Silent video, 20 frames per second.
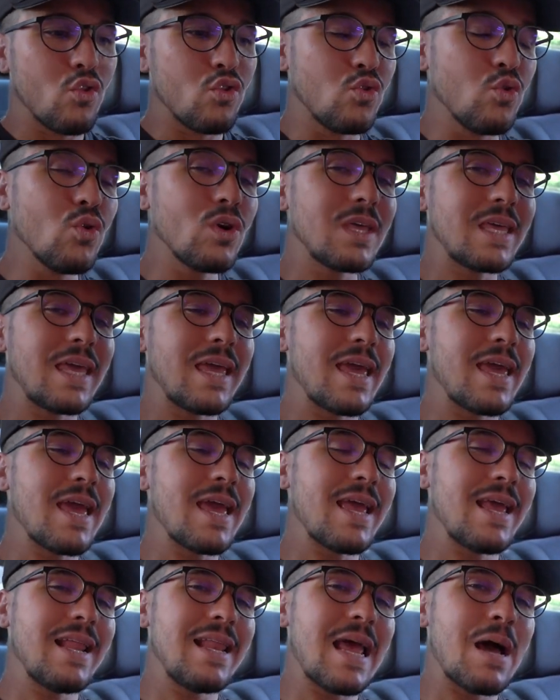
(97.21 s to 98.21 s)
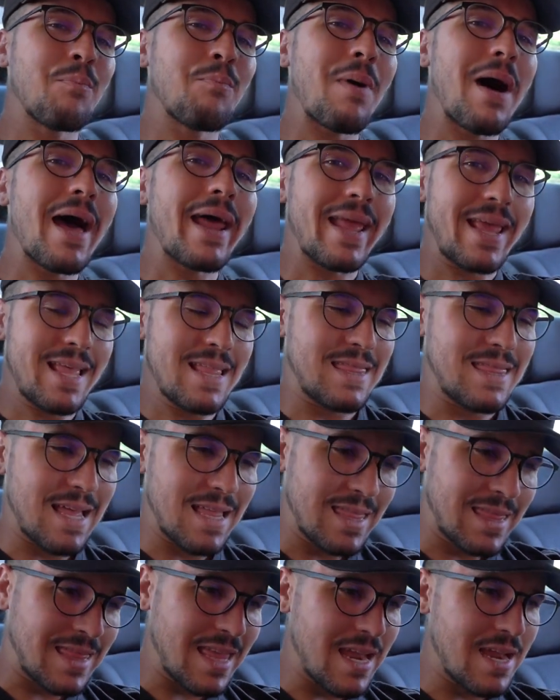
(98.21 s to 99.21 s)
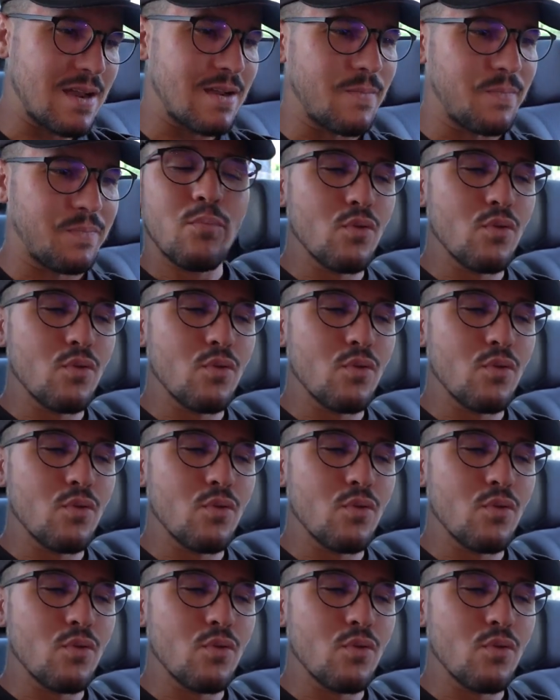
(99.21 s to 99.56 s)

do que ele aparenta ter.